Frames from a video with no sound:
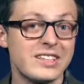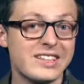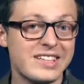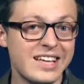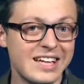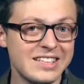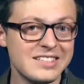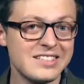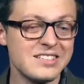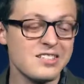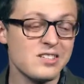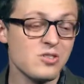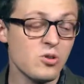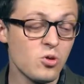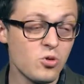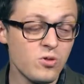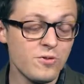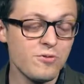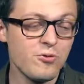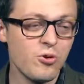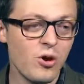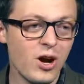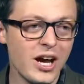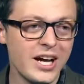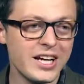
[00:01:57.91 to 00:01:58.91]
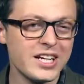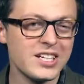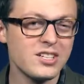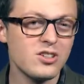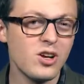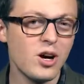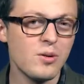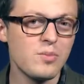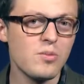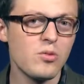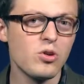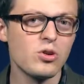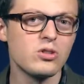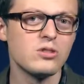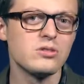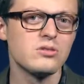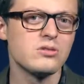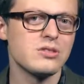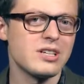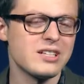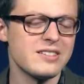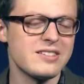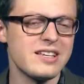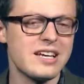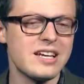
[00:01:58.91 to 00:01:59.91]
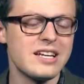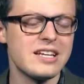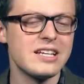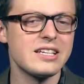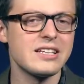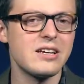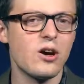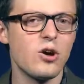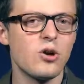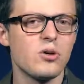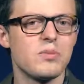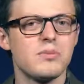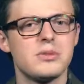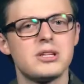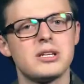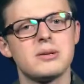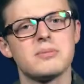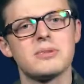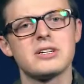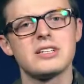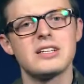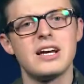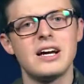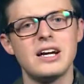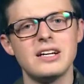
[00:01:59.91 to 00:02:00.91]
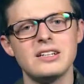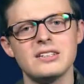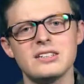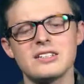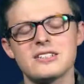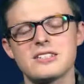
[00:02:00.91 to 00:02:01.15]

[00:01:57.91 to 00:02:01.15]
ganz unvoreingenommen und tatsächlich auch mit dem Gedanken,